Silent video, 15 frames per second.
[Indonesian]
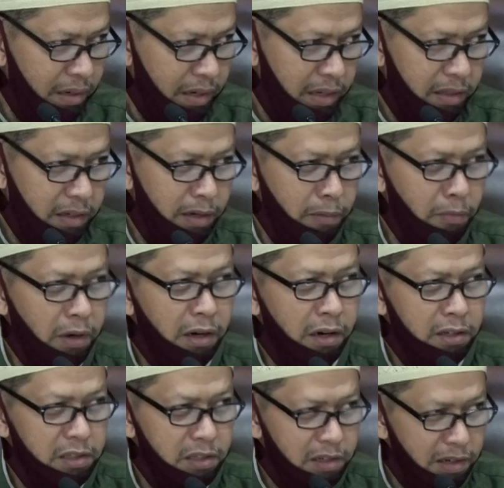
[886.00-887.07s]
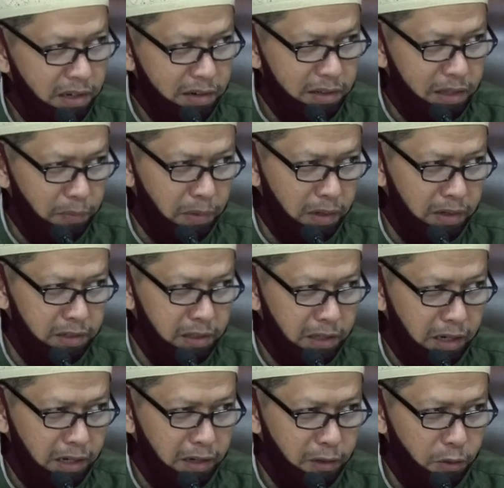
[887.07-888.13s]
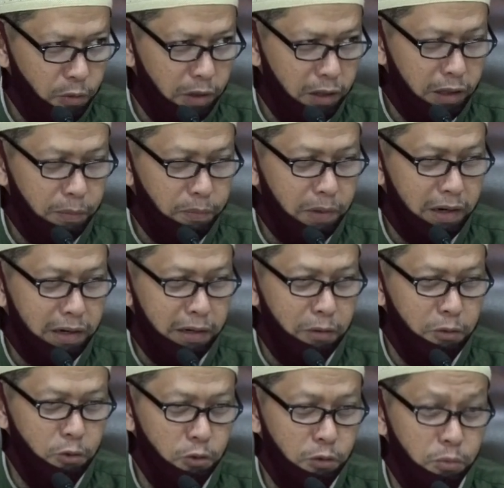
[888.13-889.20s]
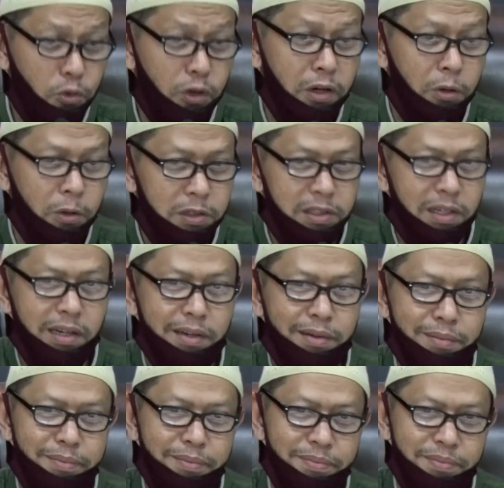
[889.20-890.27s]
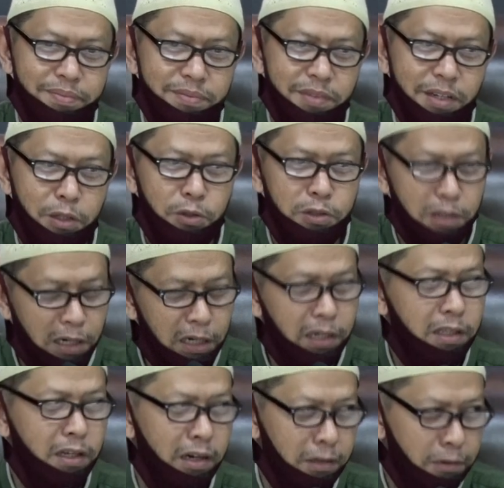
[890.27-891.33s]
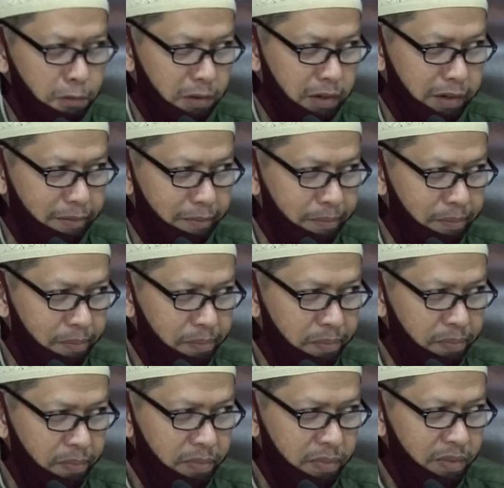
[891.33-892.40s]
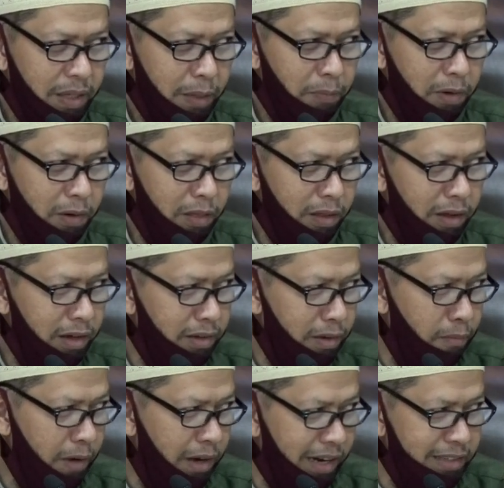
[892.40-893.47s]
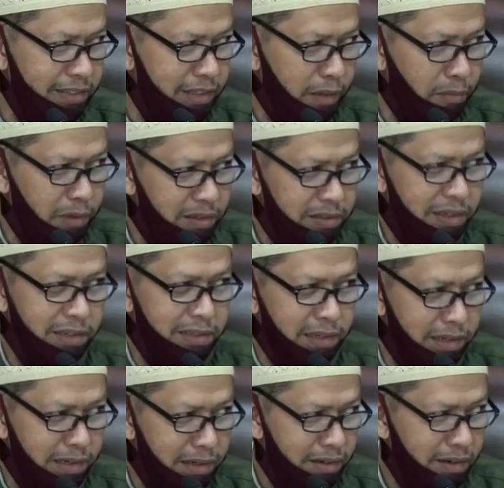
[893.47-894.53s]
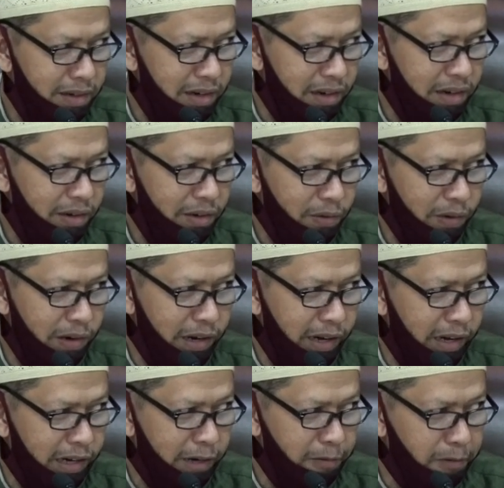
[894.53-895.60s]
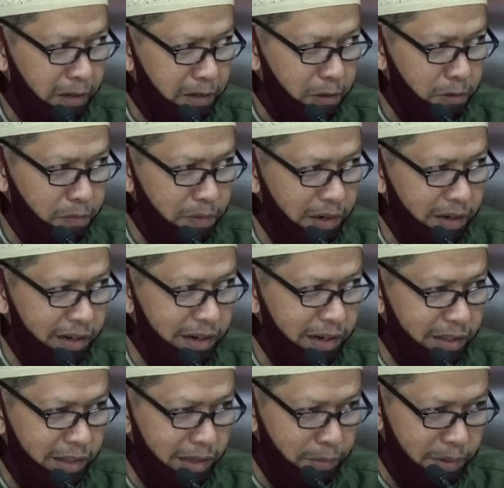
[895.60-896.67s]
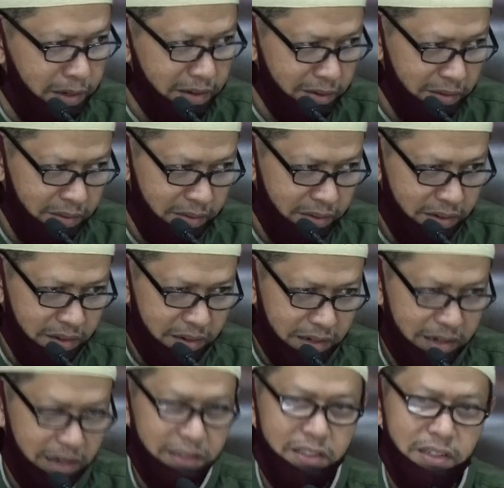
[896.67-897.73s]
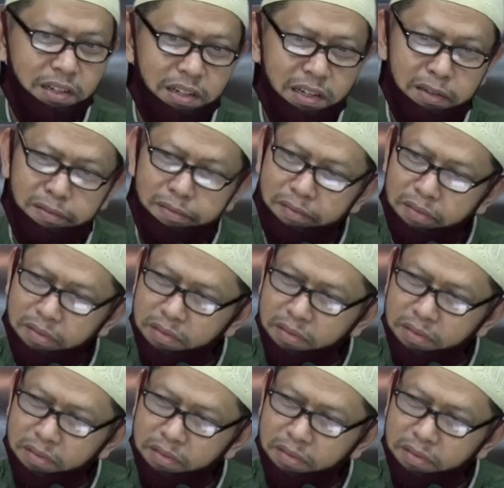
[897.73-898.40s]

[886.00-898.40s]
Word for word: Kita diberi rezeki, tapi rezeki itu kita pakai untuk buat dosa. Itu sering kita lakukan. Tapi Allah hanya beri ancaman saja ya. Wala in kafartum inna adzabi lasyadid.